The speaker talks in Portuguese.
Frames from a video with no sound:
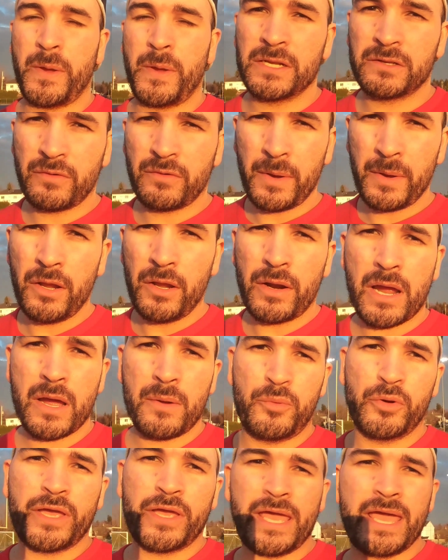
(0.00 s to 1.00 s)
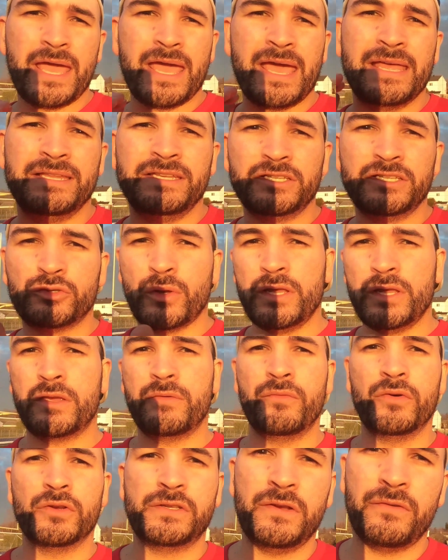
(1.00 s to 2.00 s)
pernas vai melhorar, porque é nisso aí
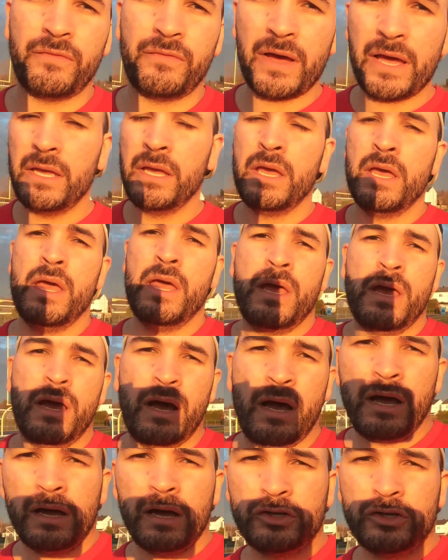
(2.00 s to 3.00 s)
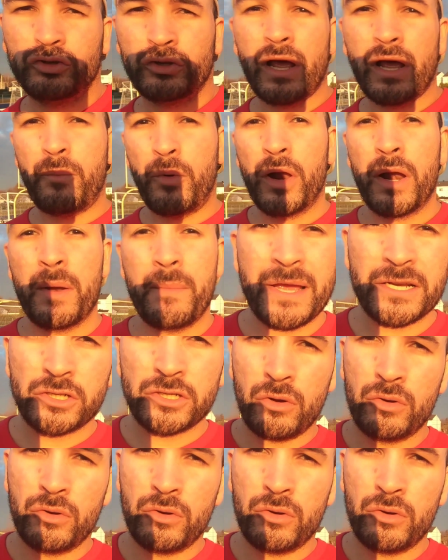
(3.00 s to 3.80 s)
que você vai a, ah, chutar a bola mais